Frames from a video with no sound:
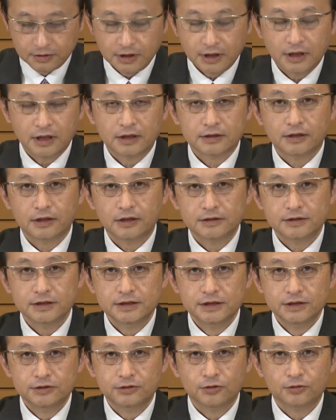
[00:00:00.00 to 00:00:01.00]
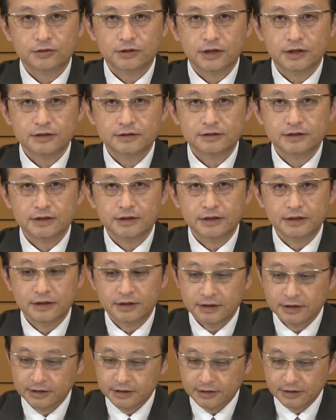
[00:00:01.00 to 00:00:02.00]
の新しい二極体
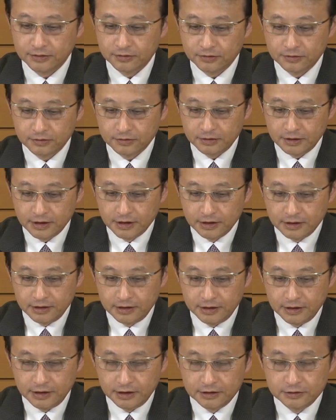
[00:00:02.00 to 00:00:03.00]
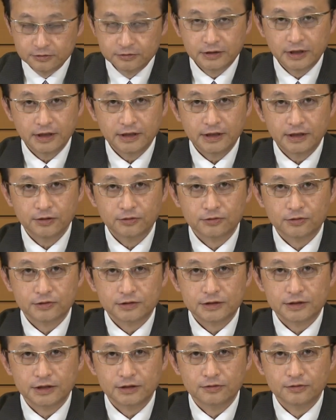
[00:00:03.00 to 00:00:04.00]
制を受け入れようと
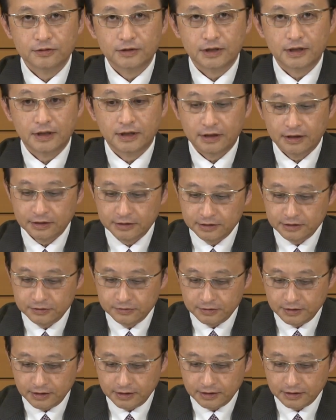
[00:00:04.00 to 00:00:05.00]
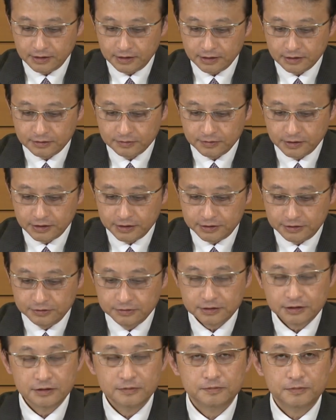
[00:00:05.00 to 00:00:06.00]
しているのか、あるいはあくまで
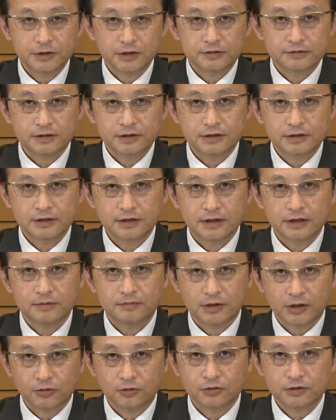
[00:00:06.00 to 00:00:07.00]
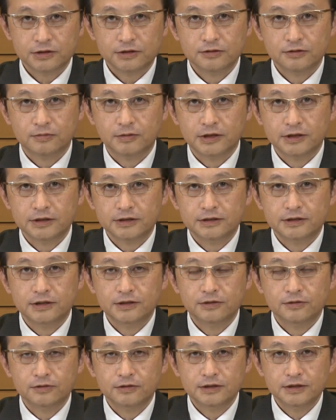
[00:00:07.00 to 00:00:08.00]
習近平主席が公式の場で言っ
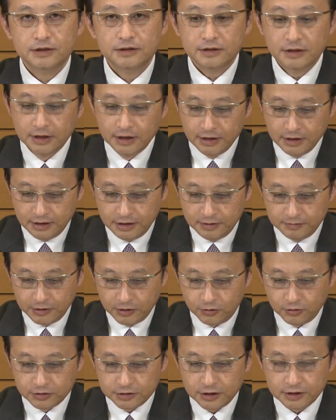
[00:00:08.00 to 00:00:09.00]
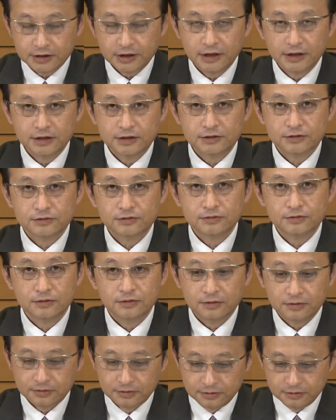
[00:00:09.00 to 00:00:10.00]
ているようにこうした対立
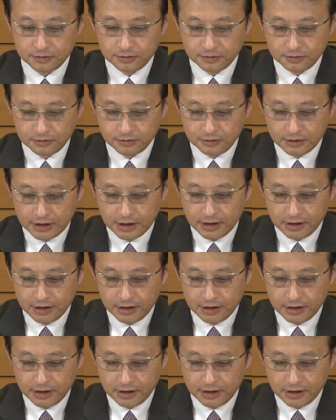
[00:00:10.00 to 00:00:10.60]
を